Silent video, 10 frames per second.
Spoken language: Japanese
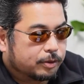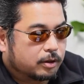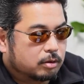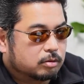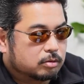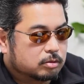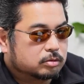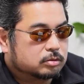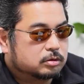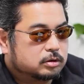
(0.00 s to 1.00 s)
あ
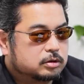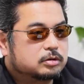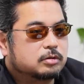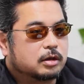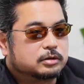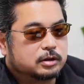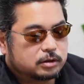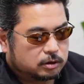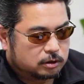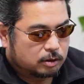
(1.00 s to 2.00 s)
の実は
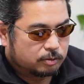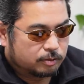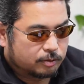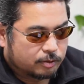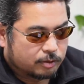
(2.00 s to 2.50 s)
全然